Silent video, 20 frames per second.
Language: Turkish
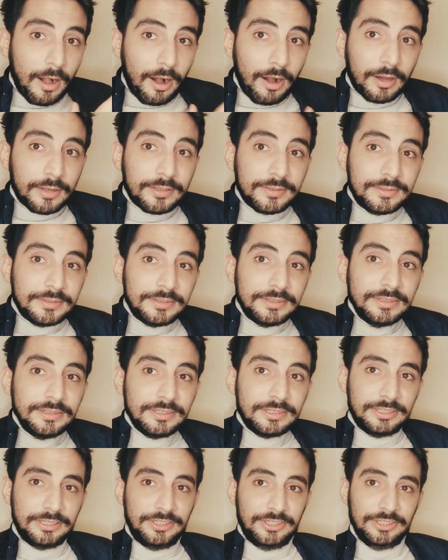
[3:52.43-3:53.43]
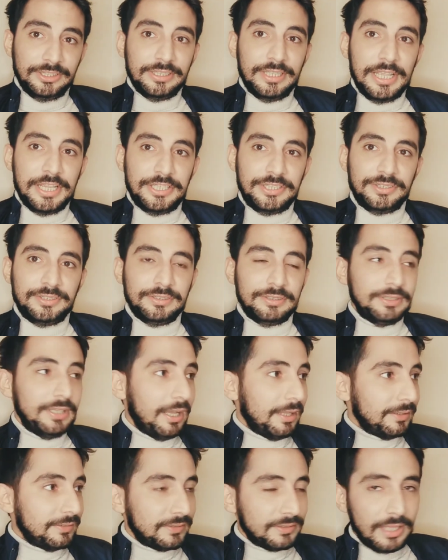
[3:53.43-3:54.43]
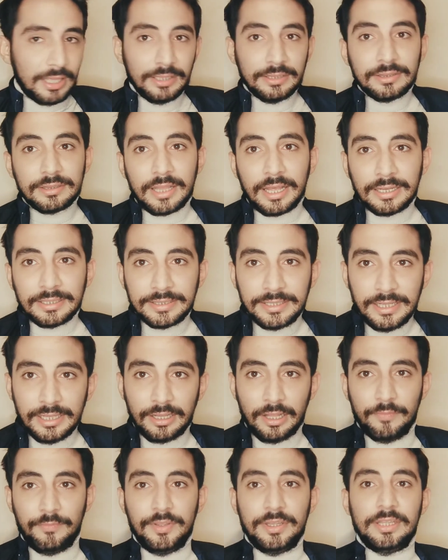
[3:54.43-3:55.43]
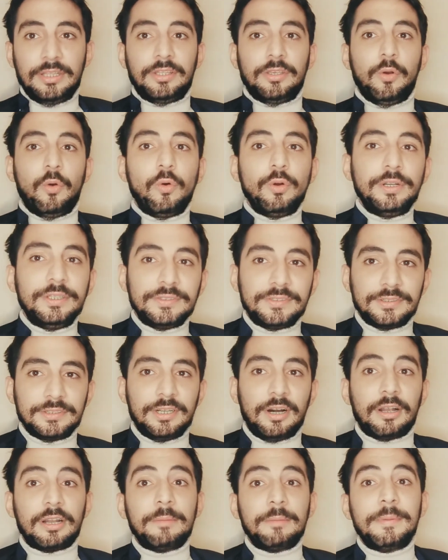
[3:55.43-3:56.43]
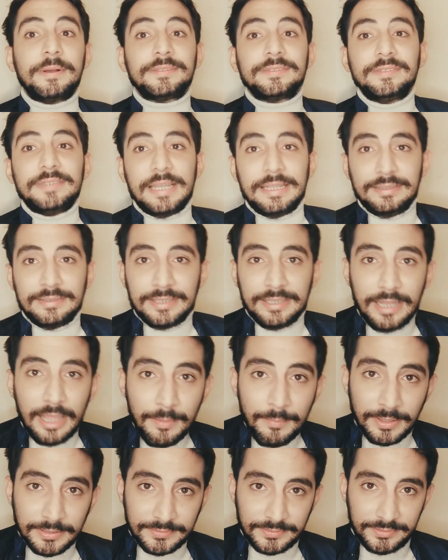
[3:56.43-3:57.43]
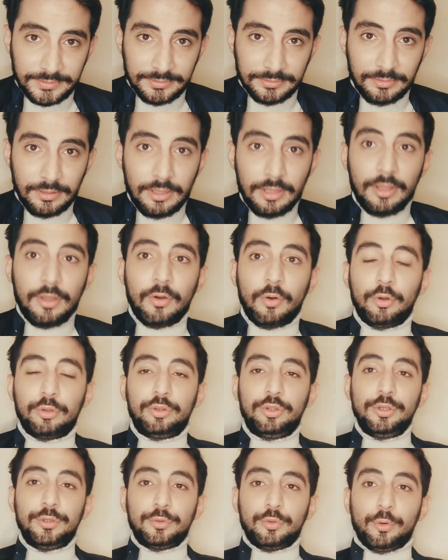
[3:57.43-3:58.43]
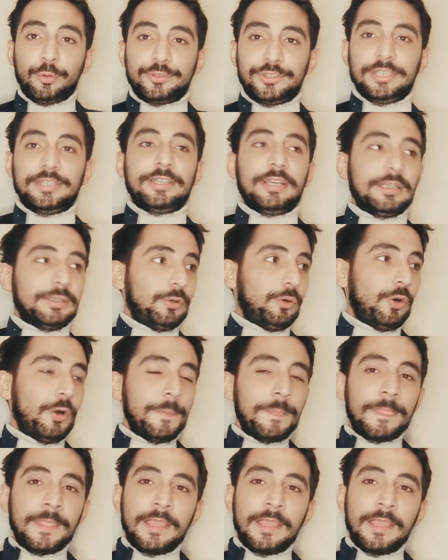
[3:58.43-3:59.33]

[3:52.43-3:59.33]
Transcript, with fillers: aradığın kişiyi değiştir. Yani sen nargile kafedeki o kızı arabasız etkileyemezsin. O TikTok çeken o